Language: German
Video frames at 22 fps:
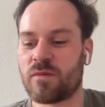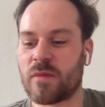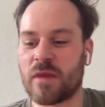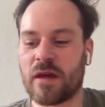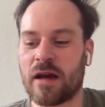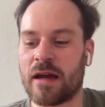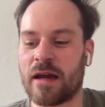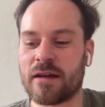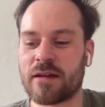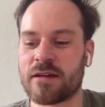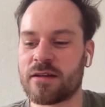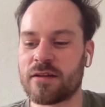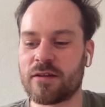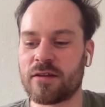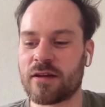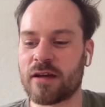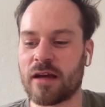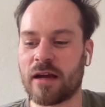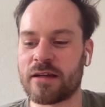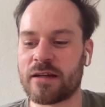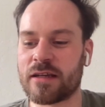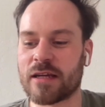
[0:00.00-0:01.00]
an,
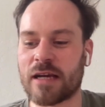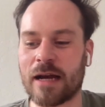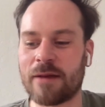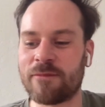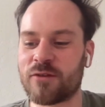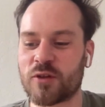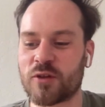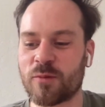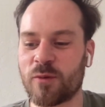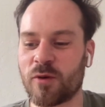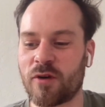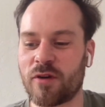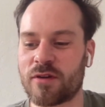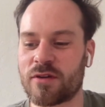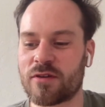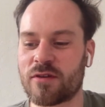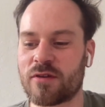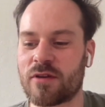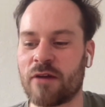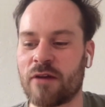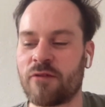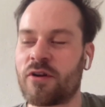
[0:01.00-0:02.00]
die, an die
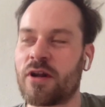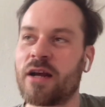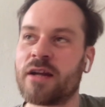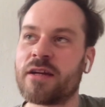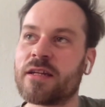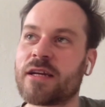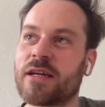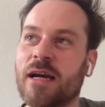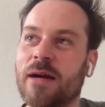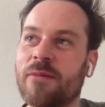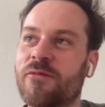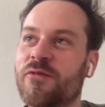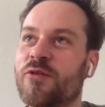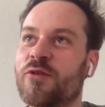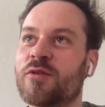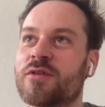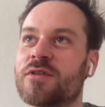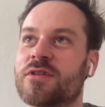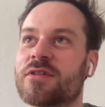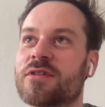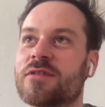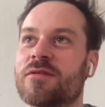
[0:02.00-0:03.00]
Kampfsport oder an die
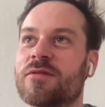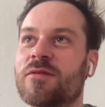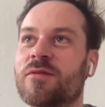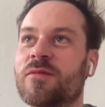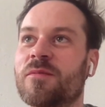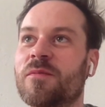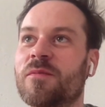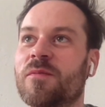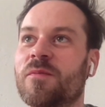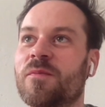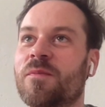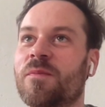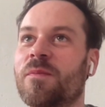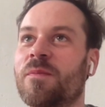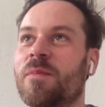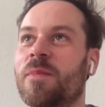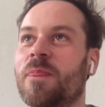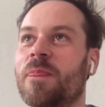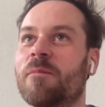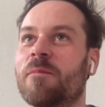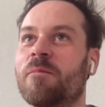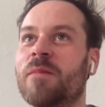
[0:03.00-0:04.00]
Kampfkunst,
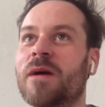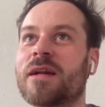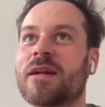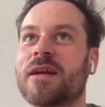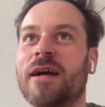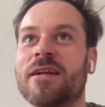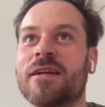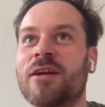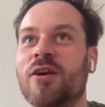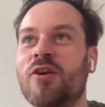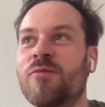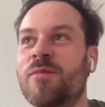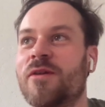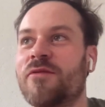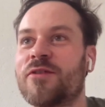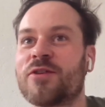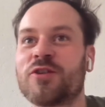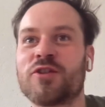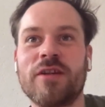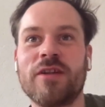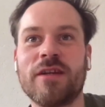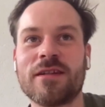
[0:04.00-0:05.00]
man kann ja über
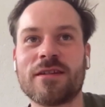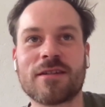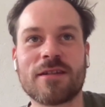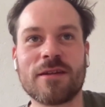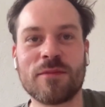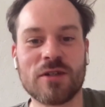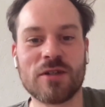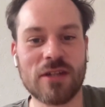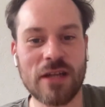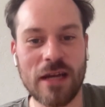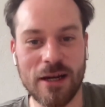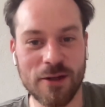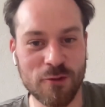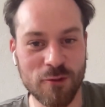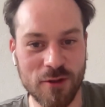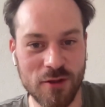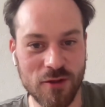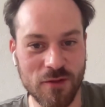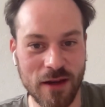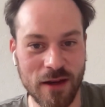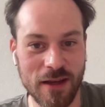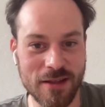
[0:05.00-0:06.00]
verschiedenste
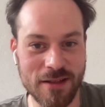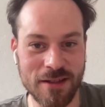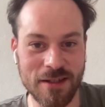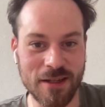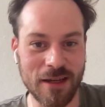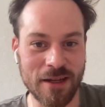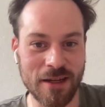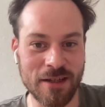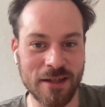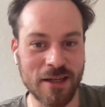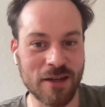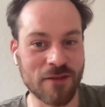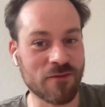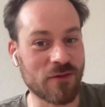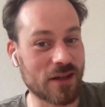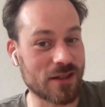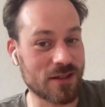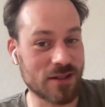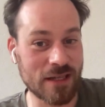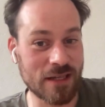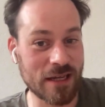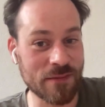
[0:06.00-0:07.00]
Betrachtungsweisen dran gehen,
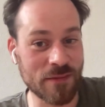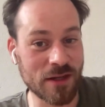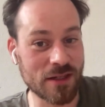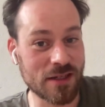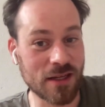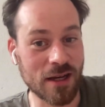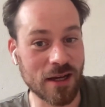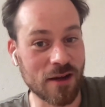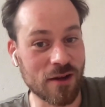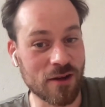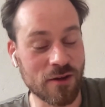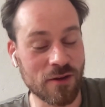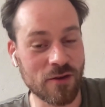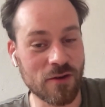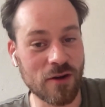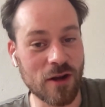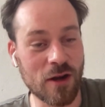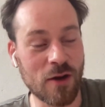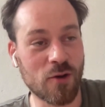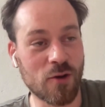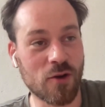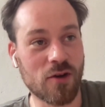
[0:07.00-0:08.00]
was jemand daran
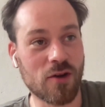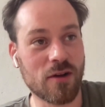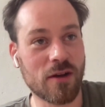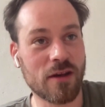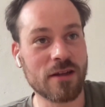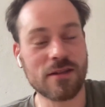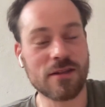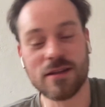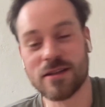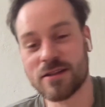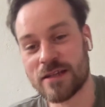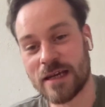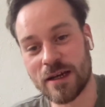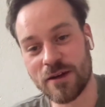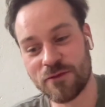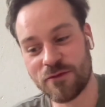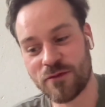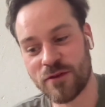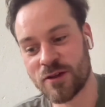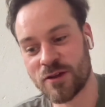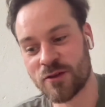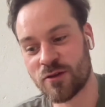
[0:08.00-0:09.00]
auch interessant
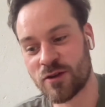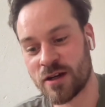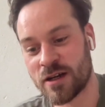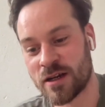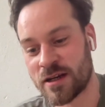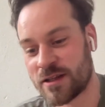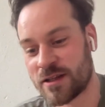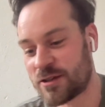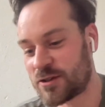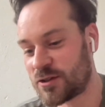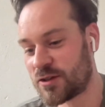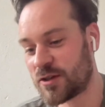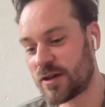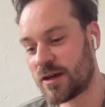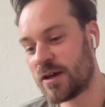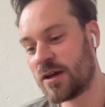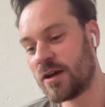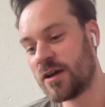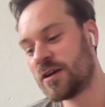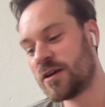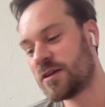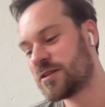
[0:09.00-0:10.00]
findet oder nicht.
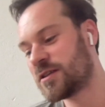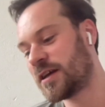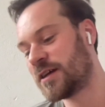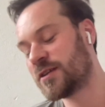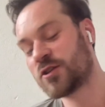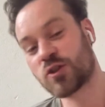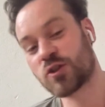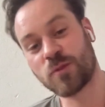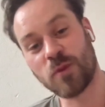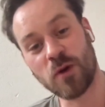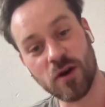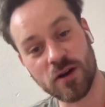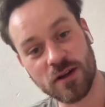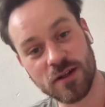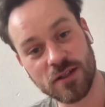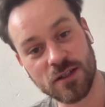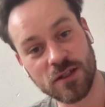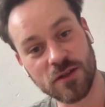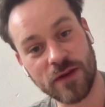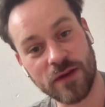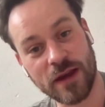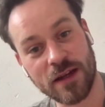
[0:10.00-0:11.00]
Sei es
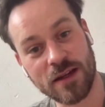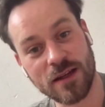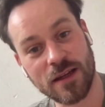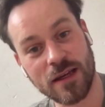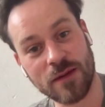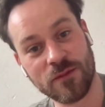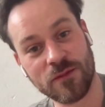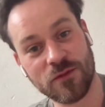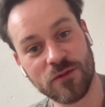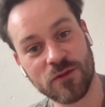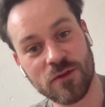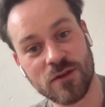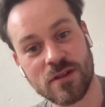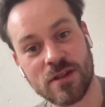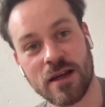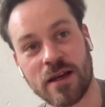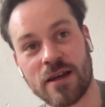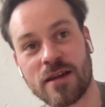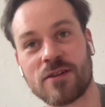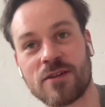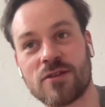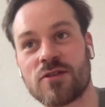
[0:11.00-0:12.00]
sportliche Wettkämpfe,
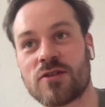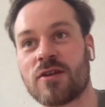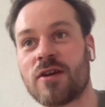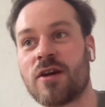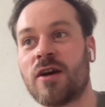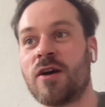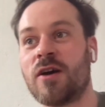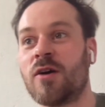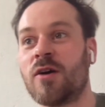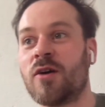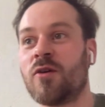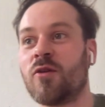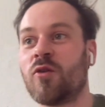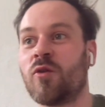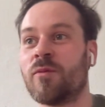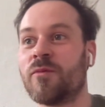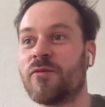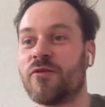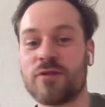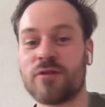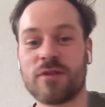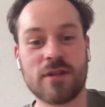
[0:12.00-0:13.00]
sei es
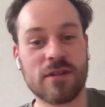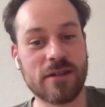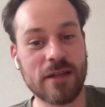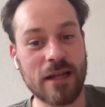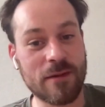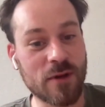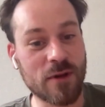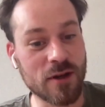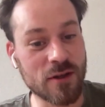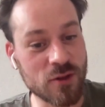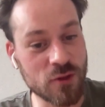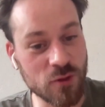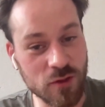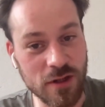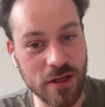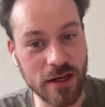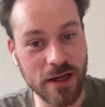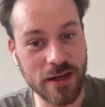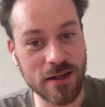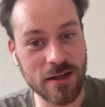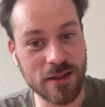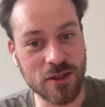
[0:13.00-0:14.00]
um für sich selber
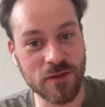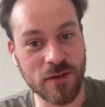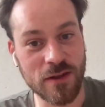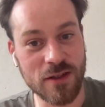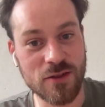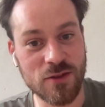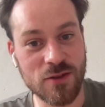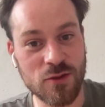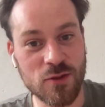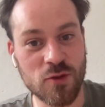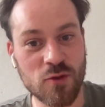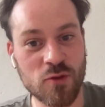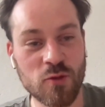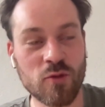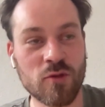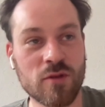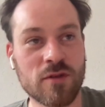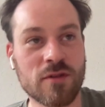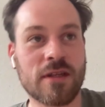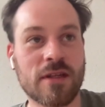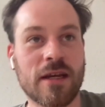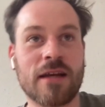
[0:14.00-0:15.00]
gesundheitlich was zu mhm.
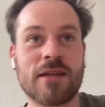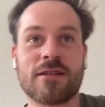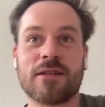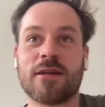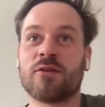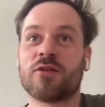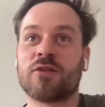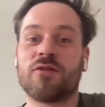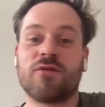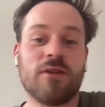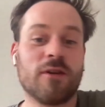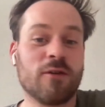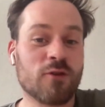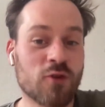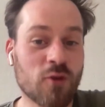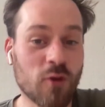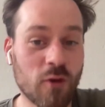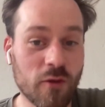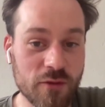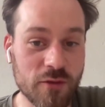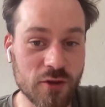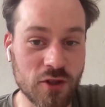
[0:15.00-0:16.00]
tun, sei es aus
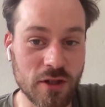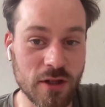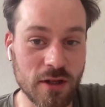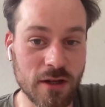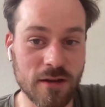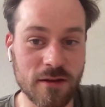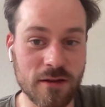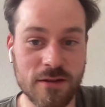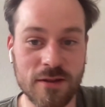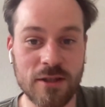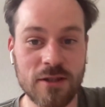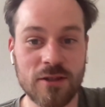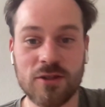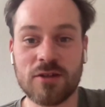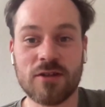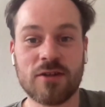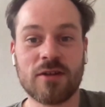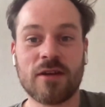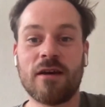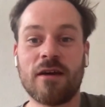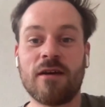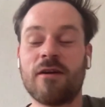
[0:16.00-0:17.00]
philosophischer
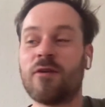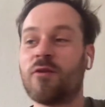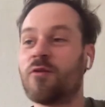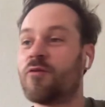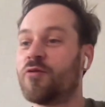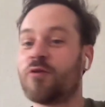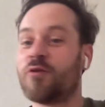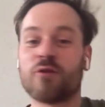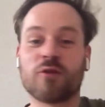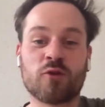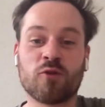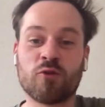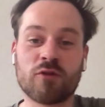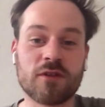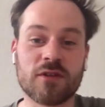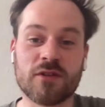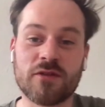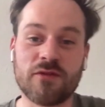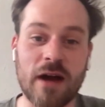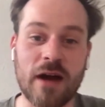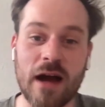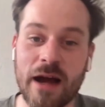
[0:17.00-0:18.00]
Sicht für ein
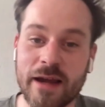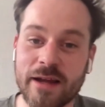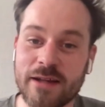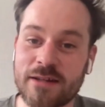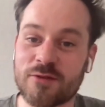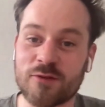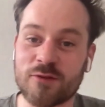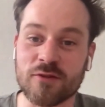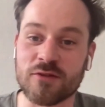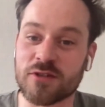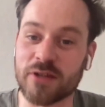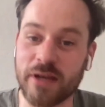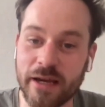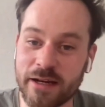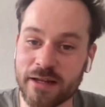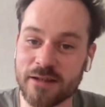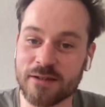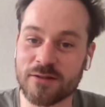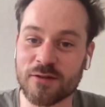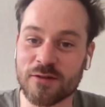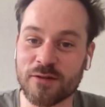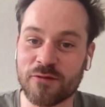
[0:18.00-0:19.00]
gutes Vereins- und
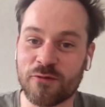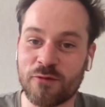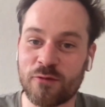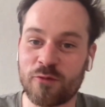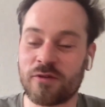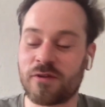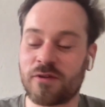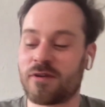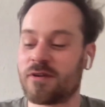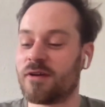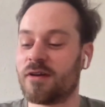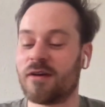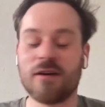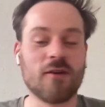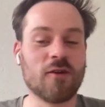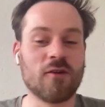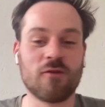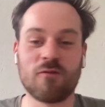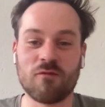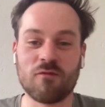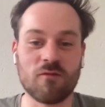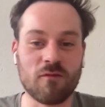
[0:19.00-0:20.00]
Trainingsgefühl
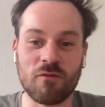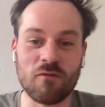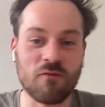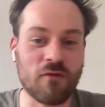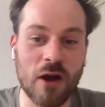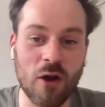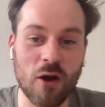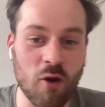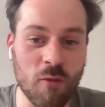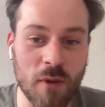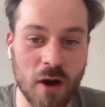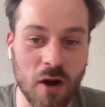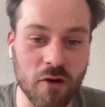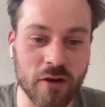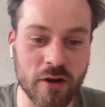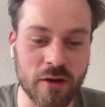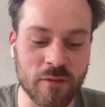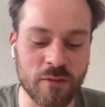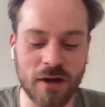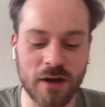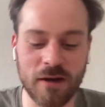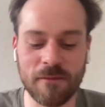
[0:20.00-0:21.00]
warum auch
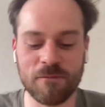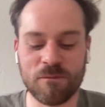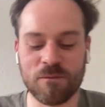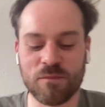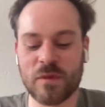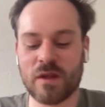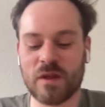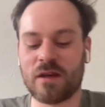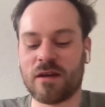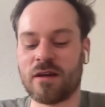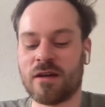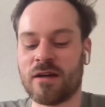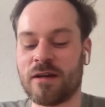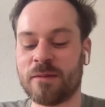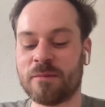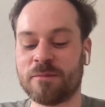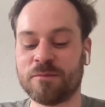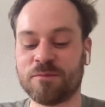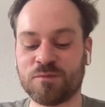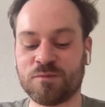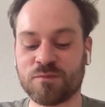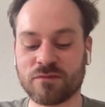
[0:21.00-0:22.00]
immer.
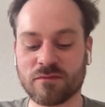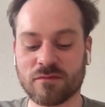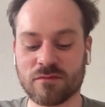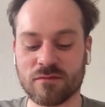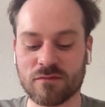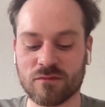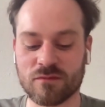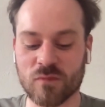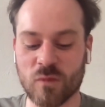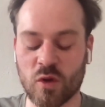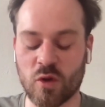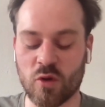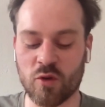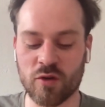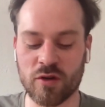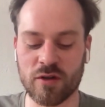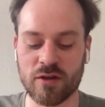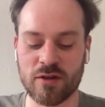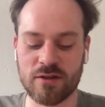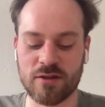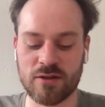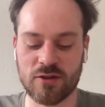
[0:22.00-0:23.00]
Ähm,
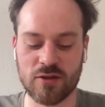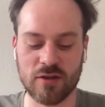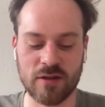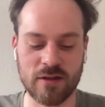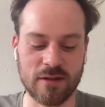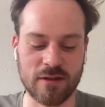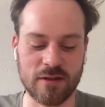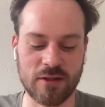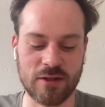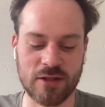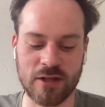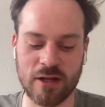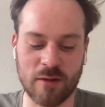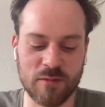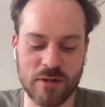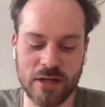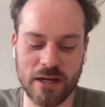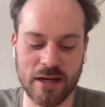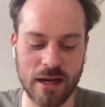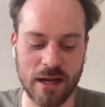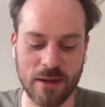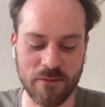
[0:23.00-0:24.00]
und äh, ich glaube,
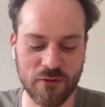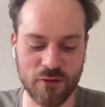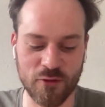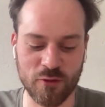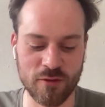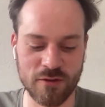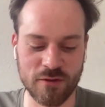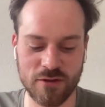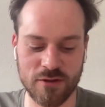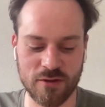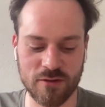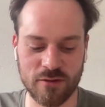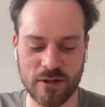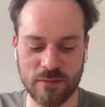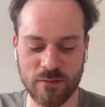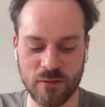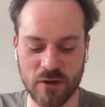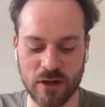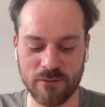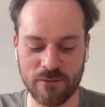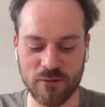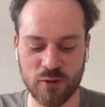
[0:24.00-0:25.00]
der Kampfkunst und
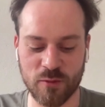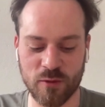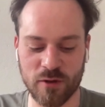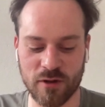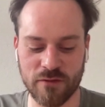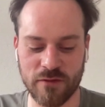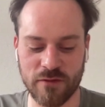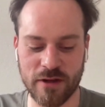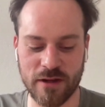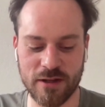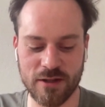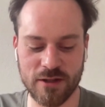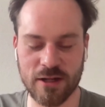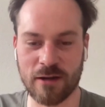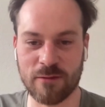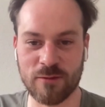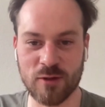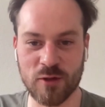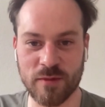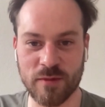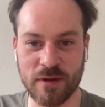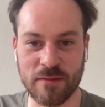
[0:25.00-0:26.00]
dem Kampfsport werde ich,
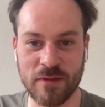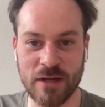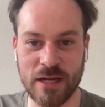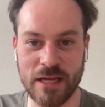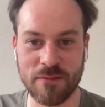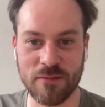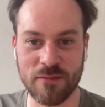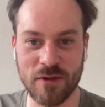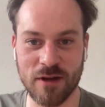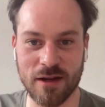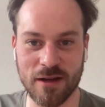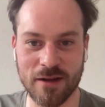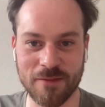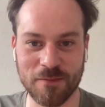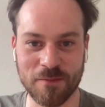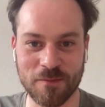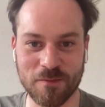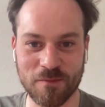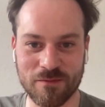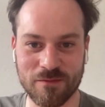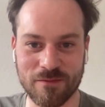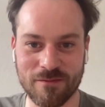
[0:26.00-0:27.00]
glaube ich, mein Leben
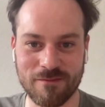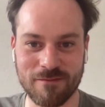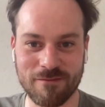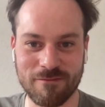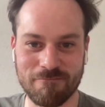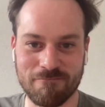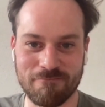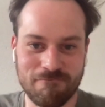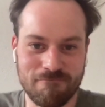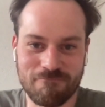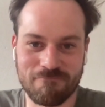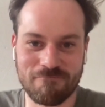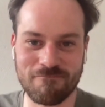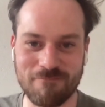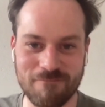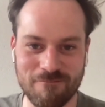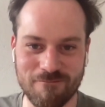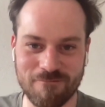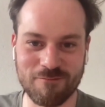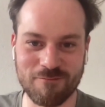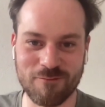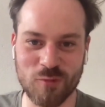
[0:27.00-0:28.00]
lang
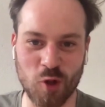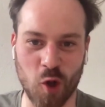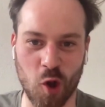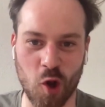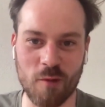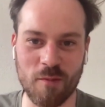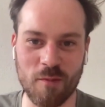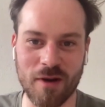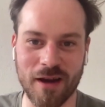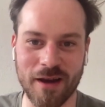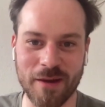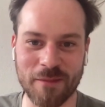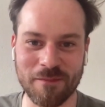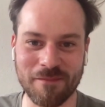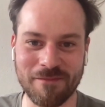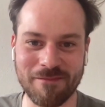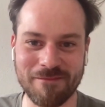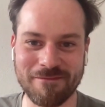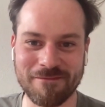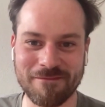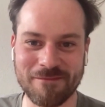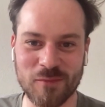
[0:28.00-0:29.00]
treu
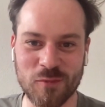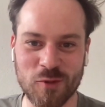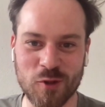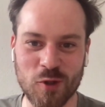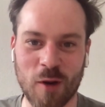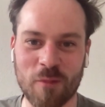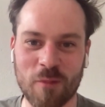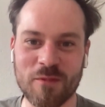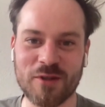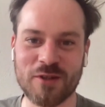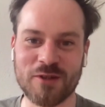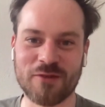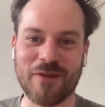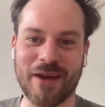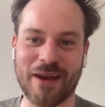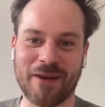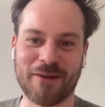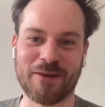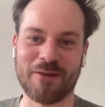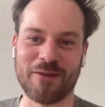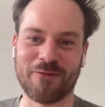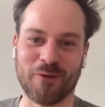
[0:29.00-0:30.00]
bleiben. Ich komme nicht
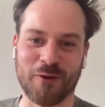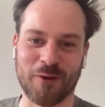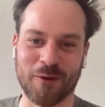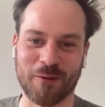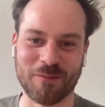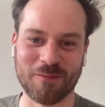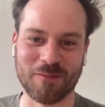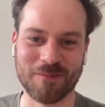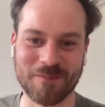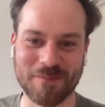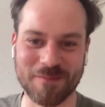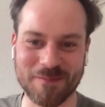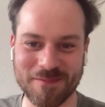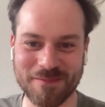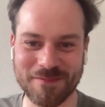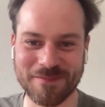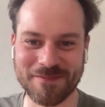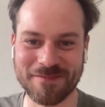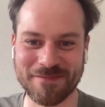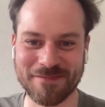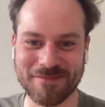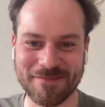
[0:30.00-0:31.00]
weg davon.
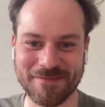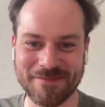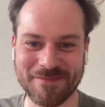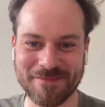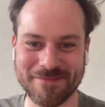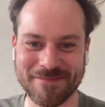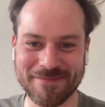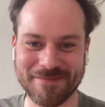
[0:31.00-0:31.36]
Also